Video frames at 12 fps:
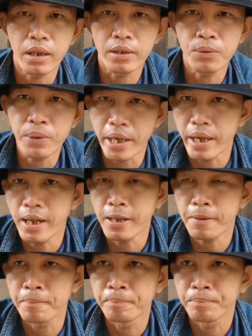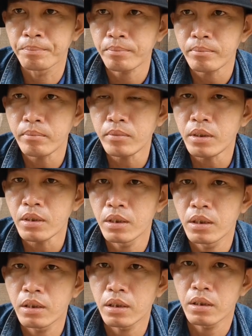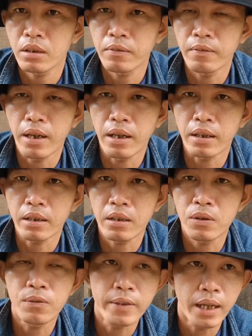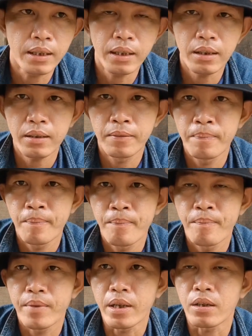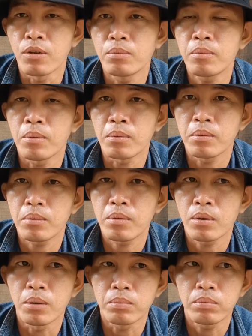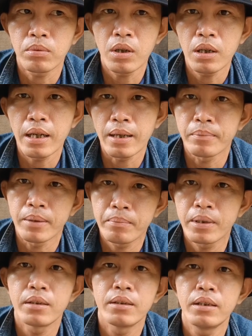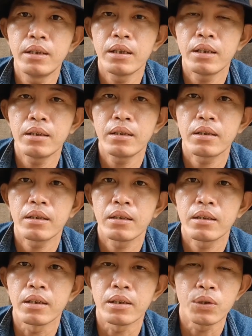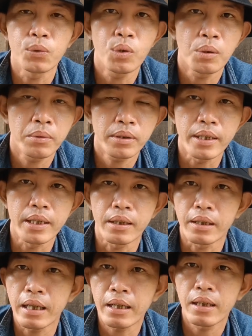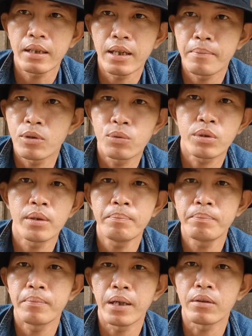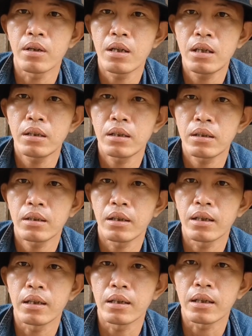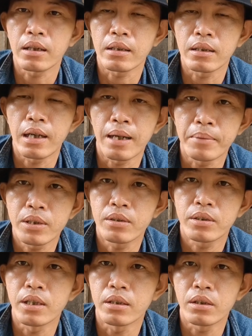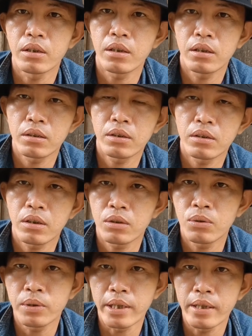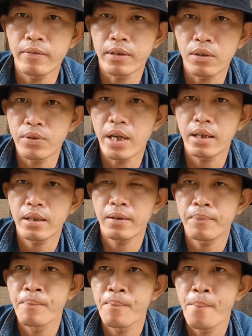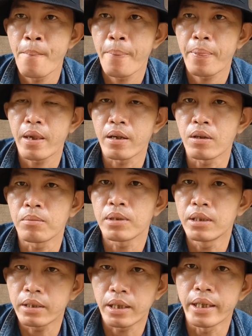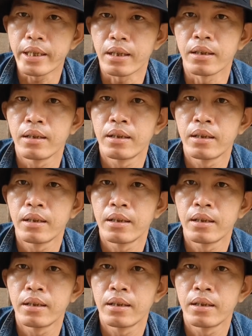về chú nghĩa và cái cô dân á thì cũng một cũng có làm đám cưới đó thì chú không có tiền các anh em youtube nào đó là làm cái chương trình cho cho cho chú nghĩa và cô dân á thì cũng đưa tiền